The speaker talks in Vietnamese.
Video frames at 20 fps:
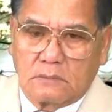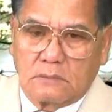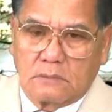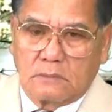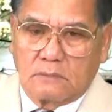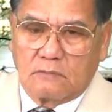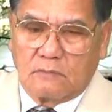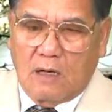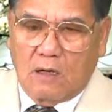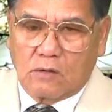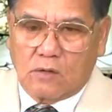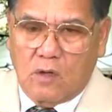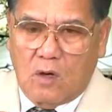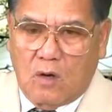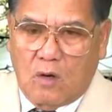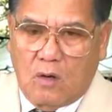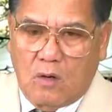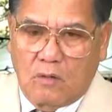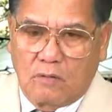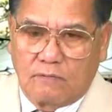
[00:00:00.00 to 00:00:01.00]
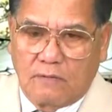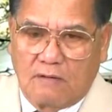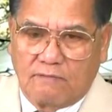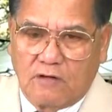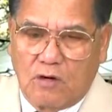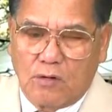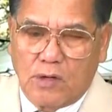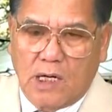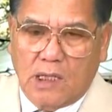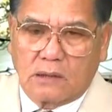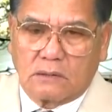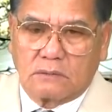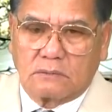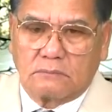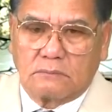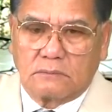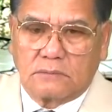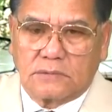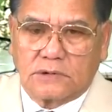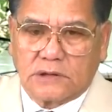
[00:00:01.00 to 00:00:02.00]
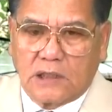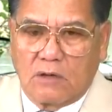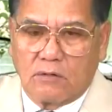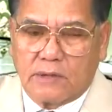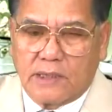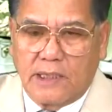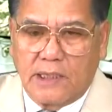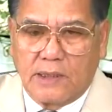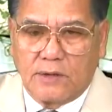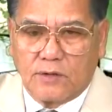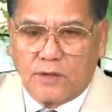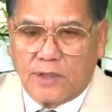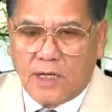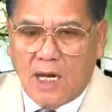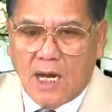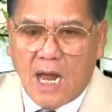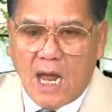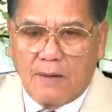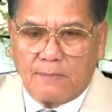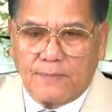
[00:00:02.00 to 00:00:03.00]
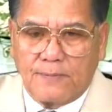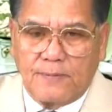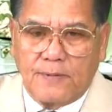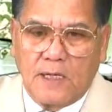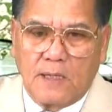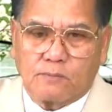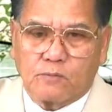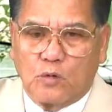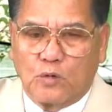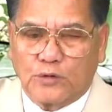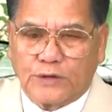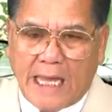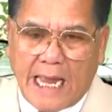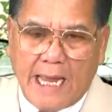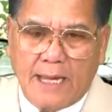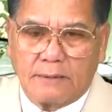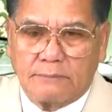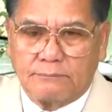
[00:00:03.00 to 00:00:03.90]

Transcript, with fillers: vào cổ và vào ngực sau khi nó đã hãm hiếp cô ta